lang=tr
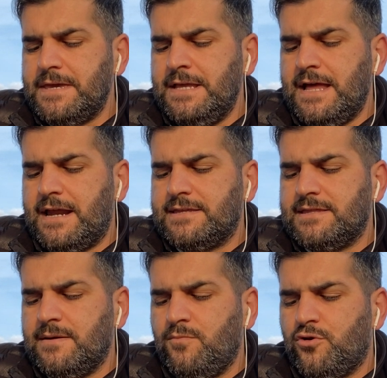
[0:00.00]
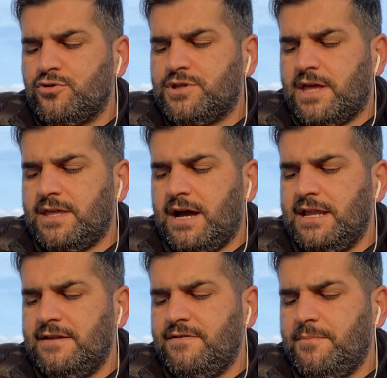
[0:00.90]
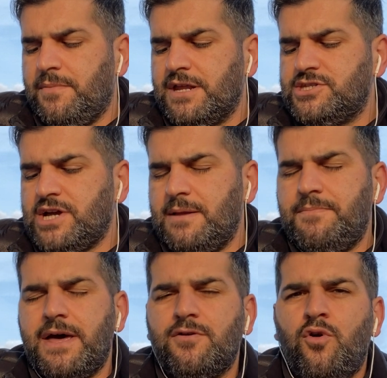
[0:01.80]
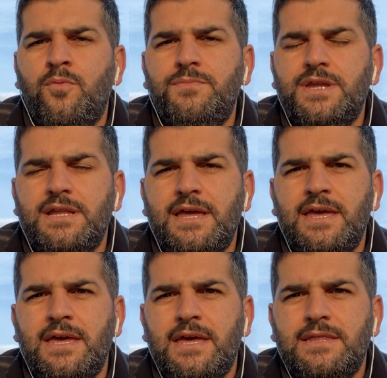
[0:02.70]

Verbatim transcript: İleride de Morutan, Halil ve Barış Alper 11 ile